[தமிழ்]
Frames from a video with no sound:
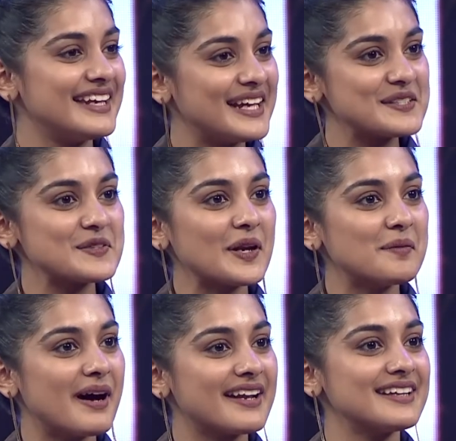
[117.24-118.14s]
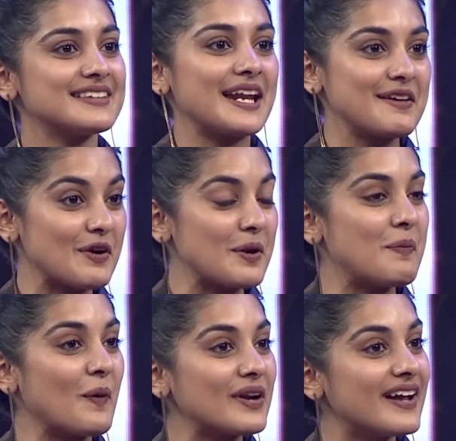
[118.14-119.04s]
நீங்கள் சொன்ன மாதிரி தலைவரோட
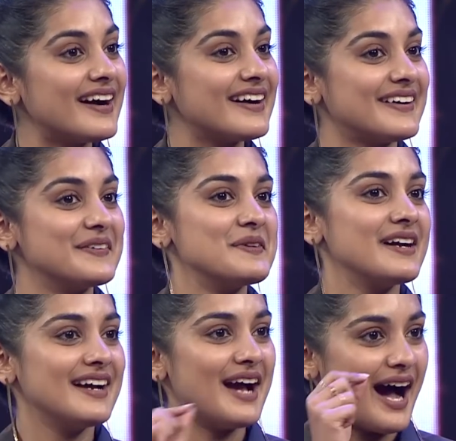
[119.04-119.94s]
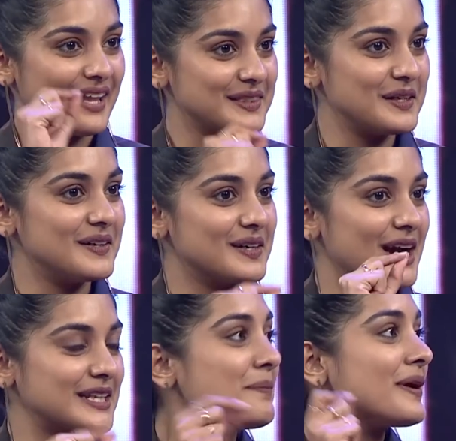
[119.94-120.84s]
பொண்ணா அந்த
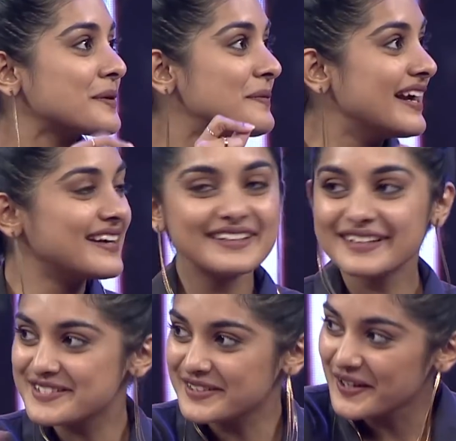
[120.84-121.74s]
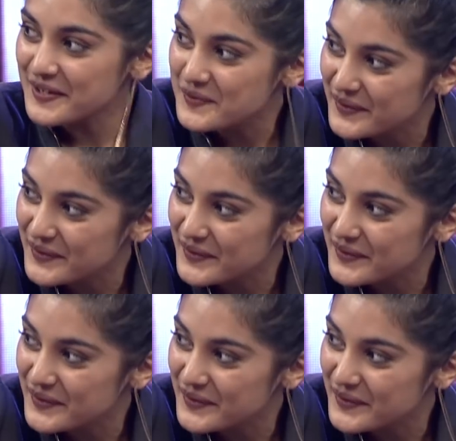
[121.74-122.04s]
கதாபாத்திரம் எழுதுன சார் கூட